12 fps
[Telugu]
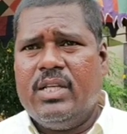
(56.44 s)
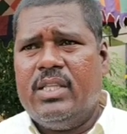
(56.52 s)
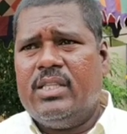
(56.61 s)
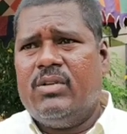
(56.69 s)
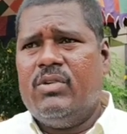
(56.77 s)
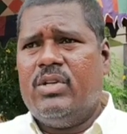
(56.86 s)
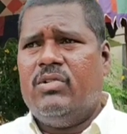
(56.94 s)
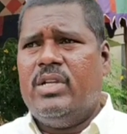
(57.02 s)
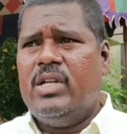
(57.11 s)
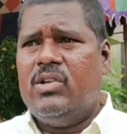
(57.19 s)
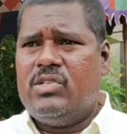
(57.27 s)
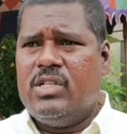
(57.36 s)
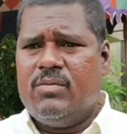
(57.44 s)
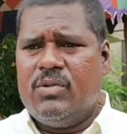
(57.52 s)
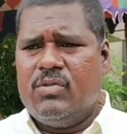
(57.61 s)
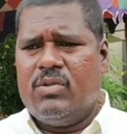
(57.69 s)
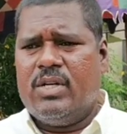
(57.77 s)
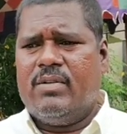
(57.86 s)
ఇంతవరకు నీళ్ళు
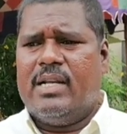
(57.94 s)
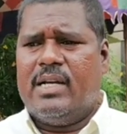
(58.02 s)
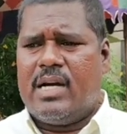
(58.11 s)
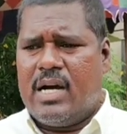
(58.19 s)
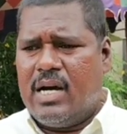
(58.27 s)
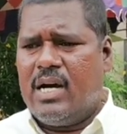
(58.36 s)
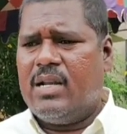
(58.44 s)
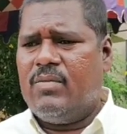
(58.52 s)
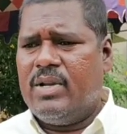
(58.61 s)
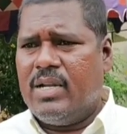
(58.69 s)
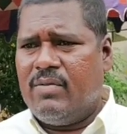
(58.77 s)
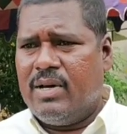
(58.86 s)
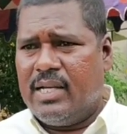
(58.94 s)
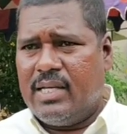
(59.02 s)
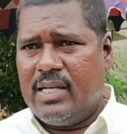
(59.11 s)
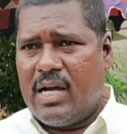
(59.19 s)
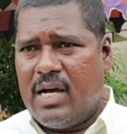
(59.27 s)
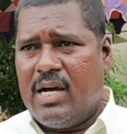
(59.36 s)
వచ్చినప్పుడు కూడా వాళ్ళకి ఆహారం అన్న
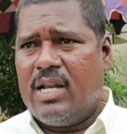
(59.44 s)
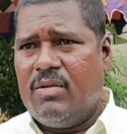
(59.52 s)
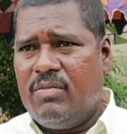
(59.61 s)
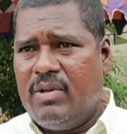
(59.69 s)
వాళ్ళకి ఆహారం